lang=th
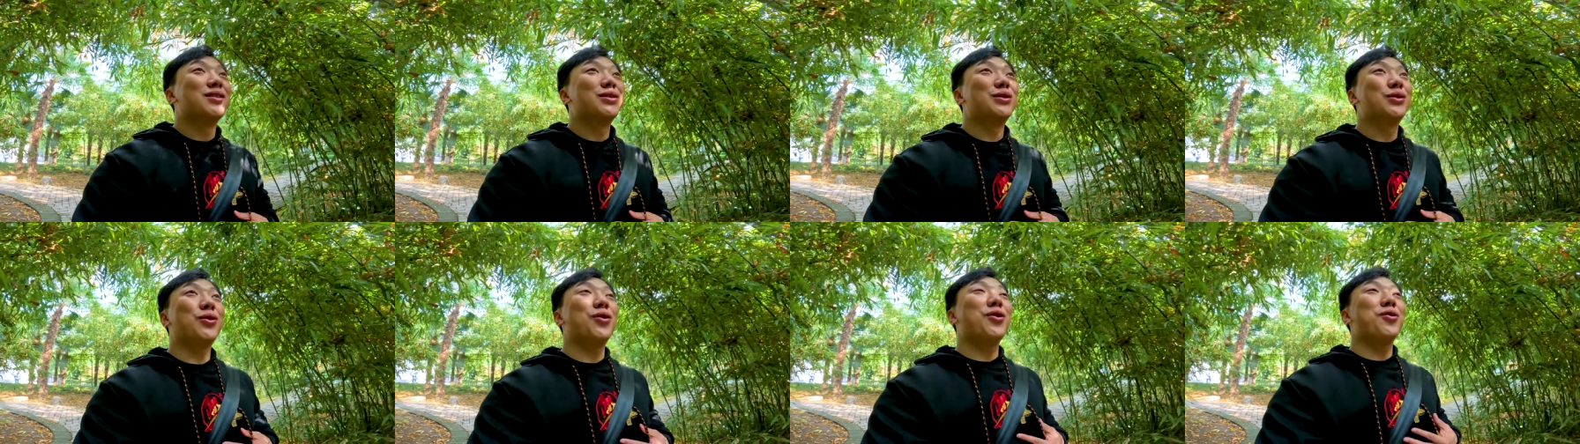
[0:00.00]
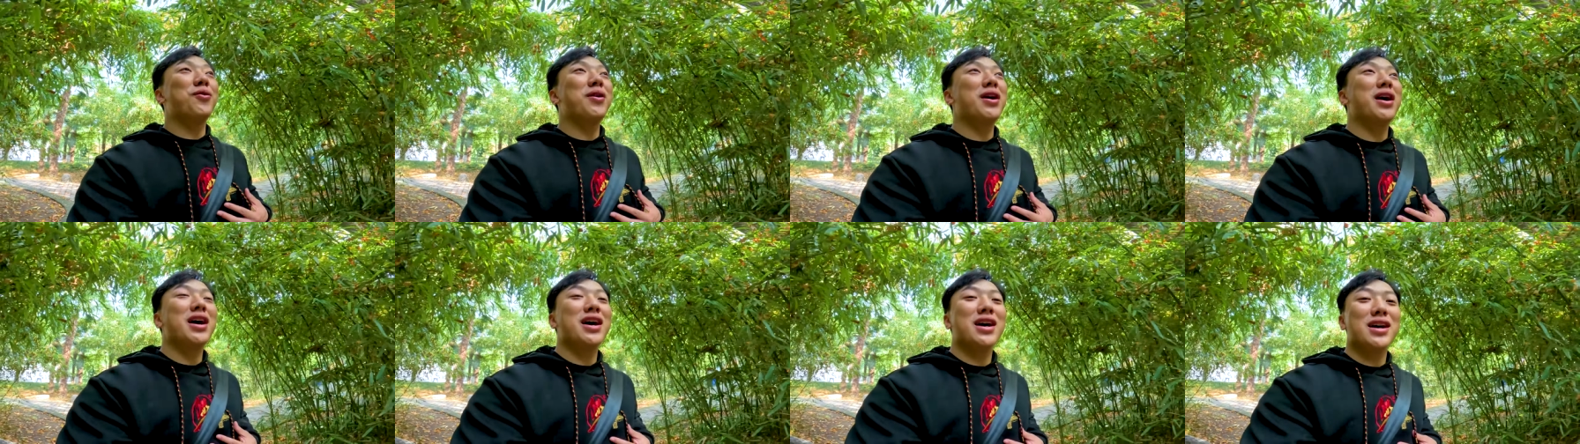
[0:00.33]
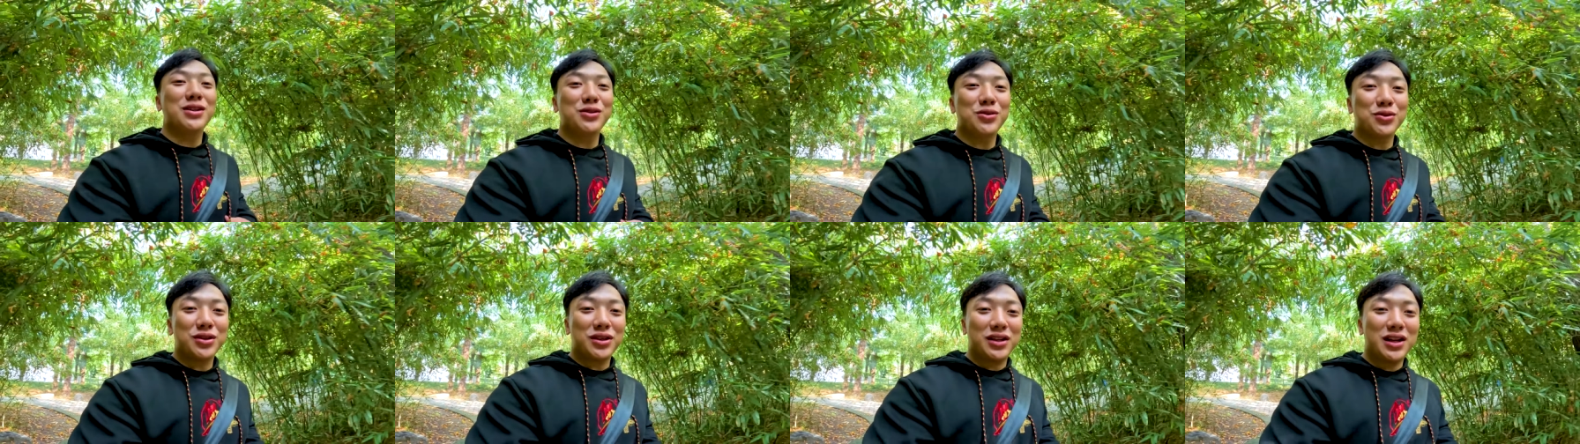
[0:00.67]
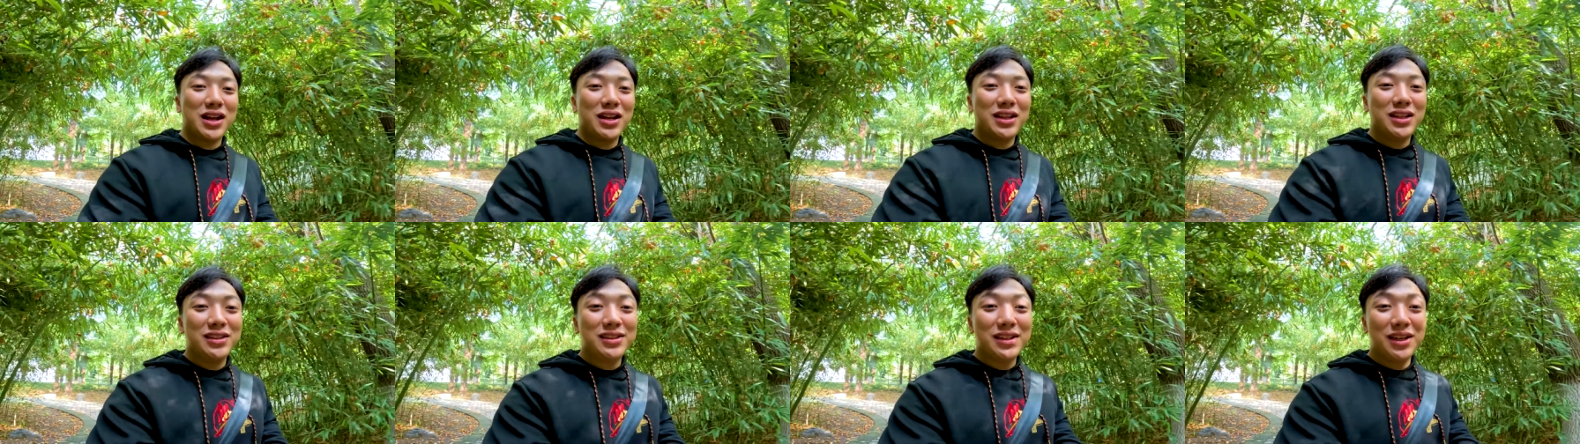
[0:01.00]
ทุกคนว่าสวนส
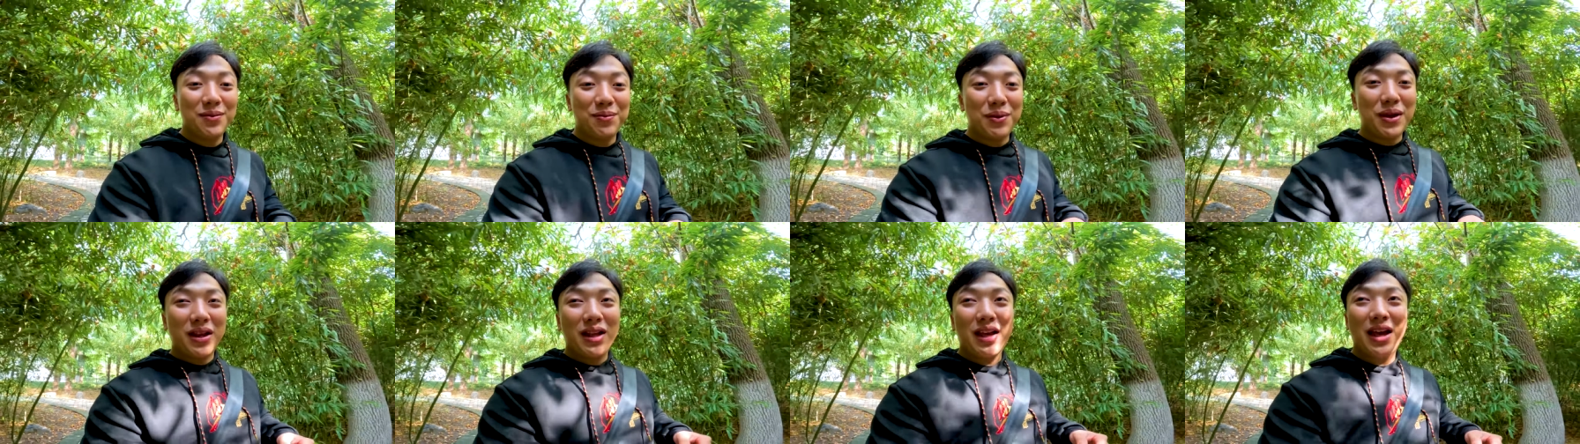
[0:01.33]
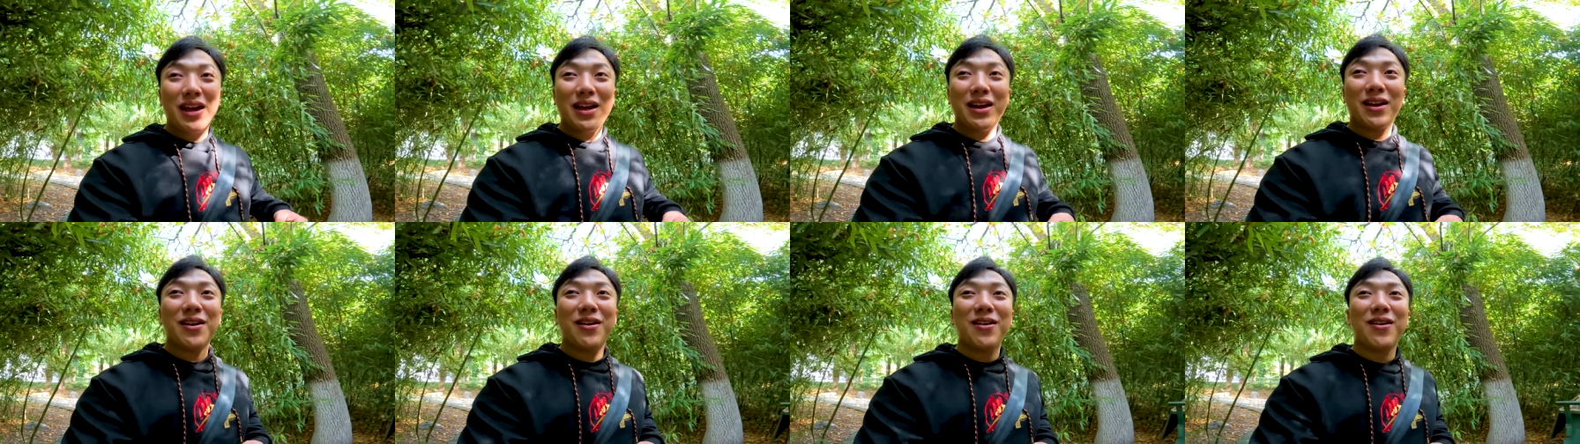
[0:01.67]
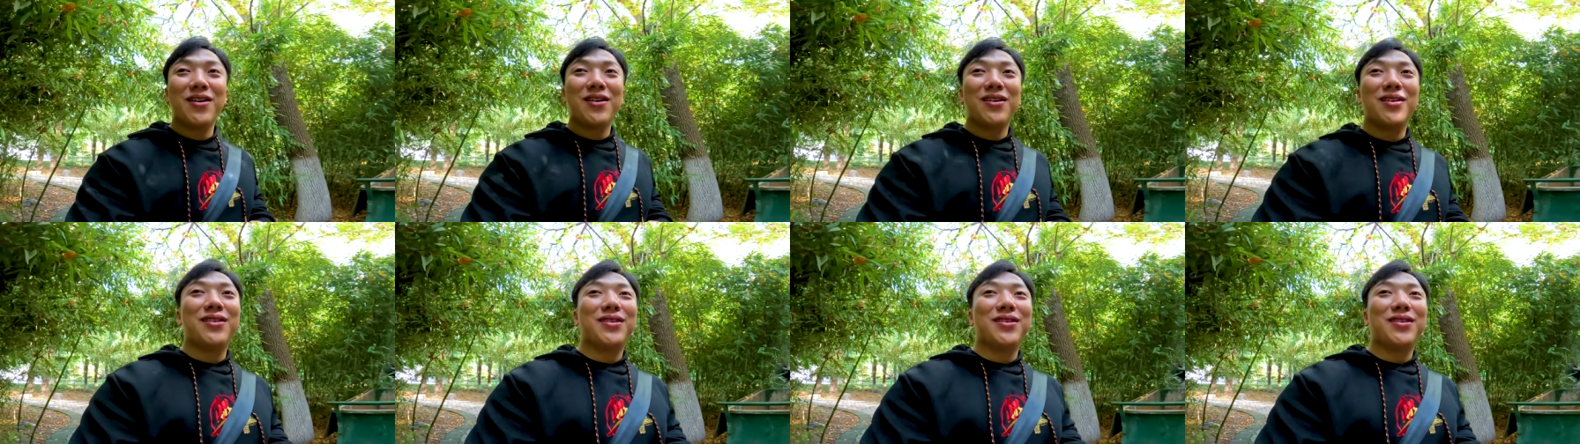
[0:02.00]
นาที่จีเป็นไงก็